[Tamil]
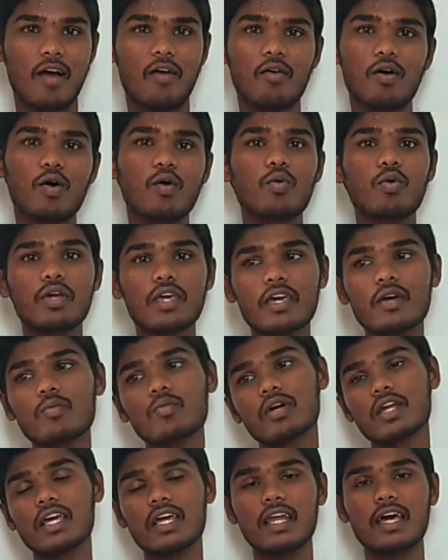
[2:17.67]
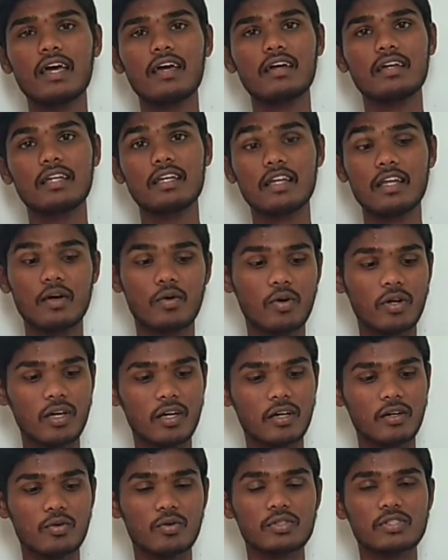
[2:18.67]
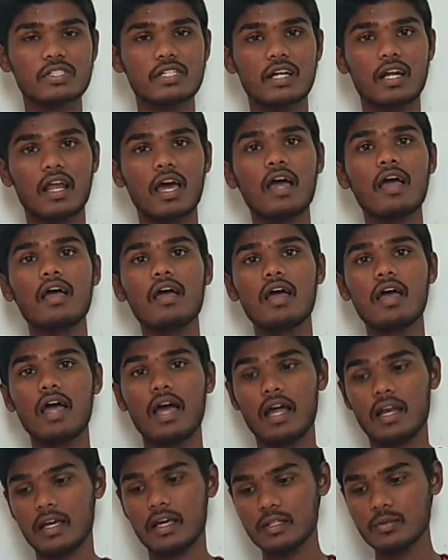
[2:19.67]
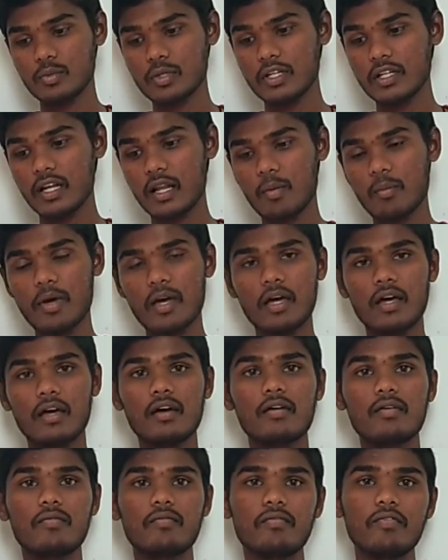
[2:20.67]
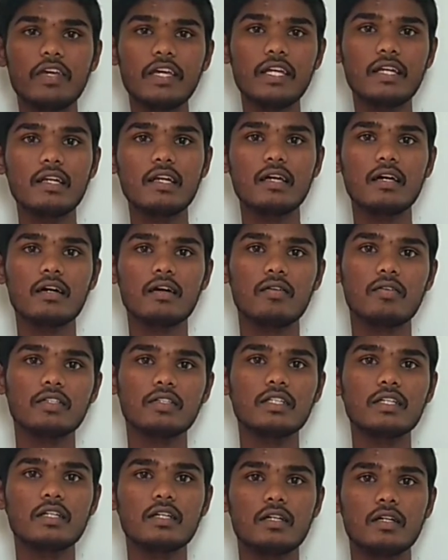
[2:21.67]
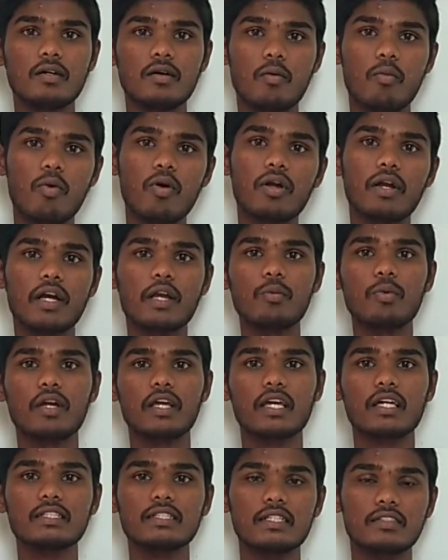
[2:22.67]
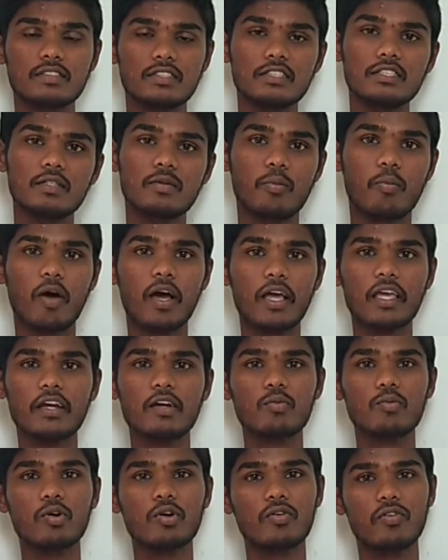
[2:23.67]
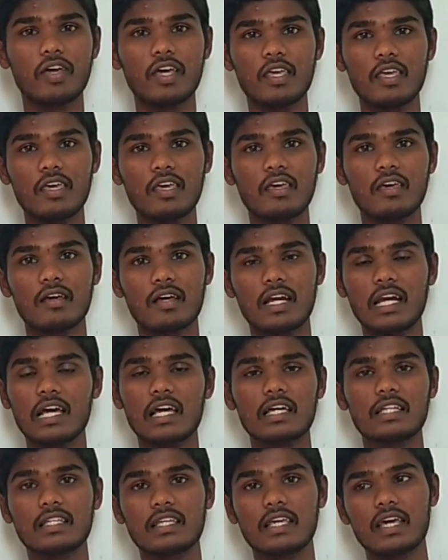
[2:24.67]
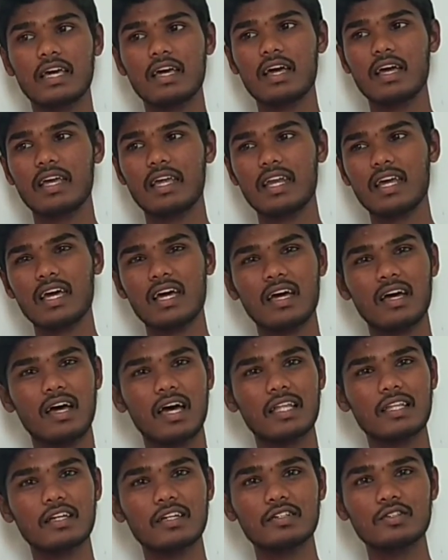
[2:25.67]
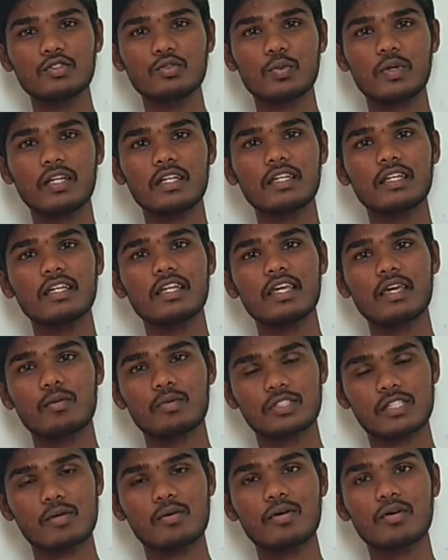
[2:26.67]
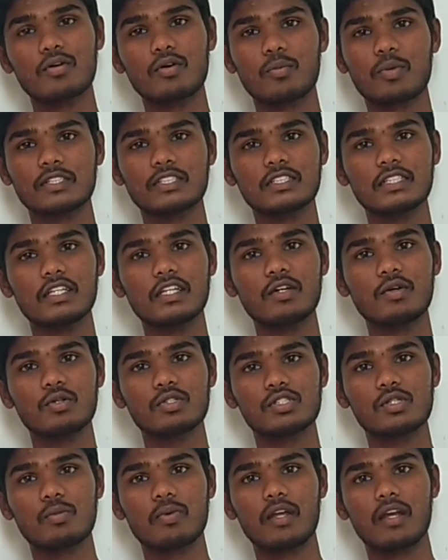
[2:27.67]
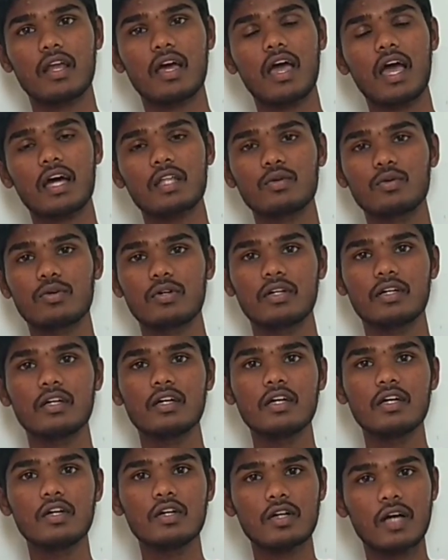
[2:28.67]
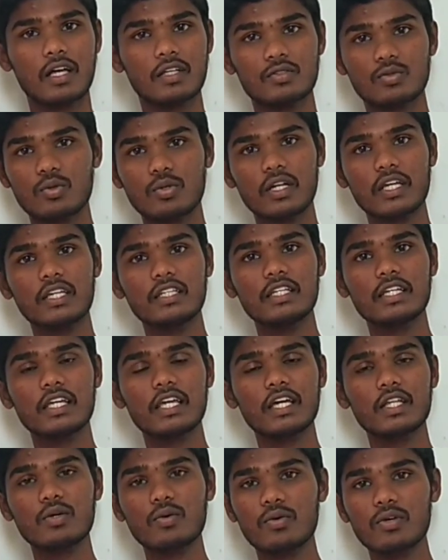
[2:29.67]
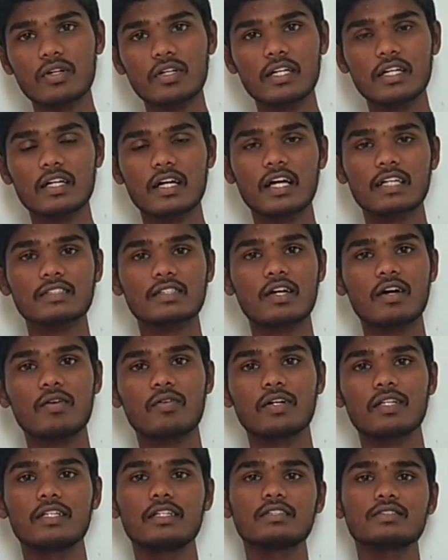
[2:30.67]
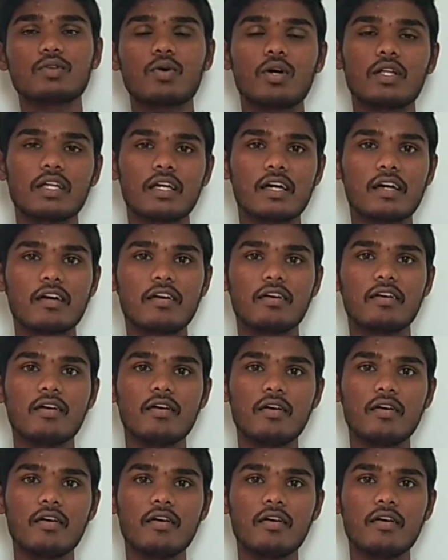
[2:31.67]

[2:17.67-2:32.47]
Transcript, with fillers: அவ்வளோ குடிக்க முடியலை இல்லைனா கூட குடிச்சிருக்கலாம் ஆனால் அது மட்டும் இல்லாமல் வீட்டில் வந்து மோர் ரெடி பண்ணுங்கள் தயவு செஞ்சு பாக்கெட் மோர் வாங்கி கலக்காதீங்க ஏன்னா அதை யூஸ் பண்ணதுக்கு நீங்கள் பேசாமல் ஒரு பச்சை தண்ணியை குடிச்சிட்டு போயிடலாம் அது ஒரு அது சூட்டையும் நினைக்காத ஒரு காசுக்கும் ஆகாது ஸோ அதுக்காக